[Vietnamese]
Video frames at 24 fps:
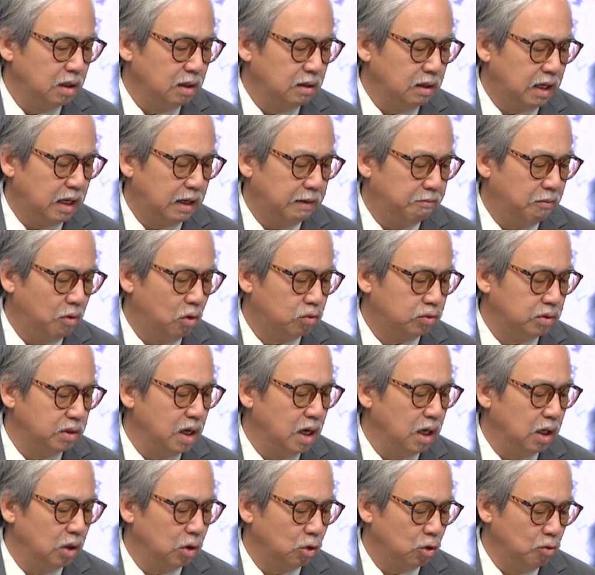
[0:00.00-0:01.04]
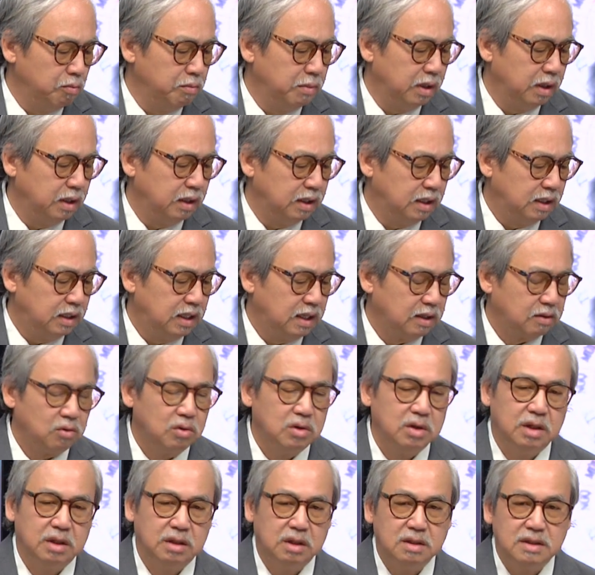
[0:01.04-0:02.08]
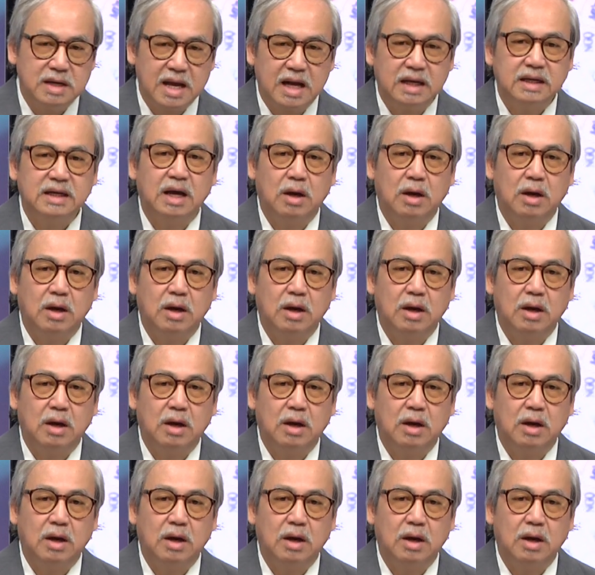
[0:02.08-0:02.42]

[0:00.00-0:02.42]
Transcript: à, một đời của mình đó là người đứng đắn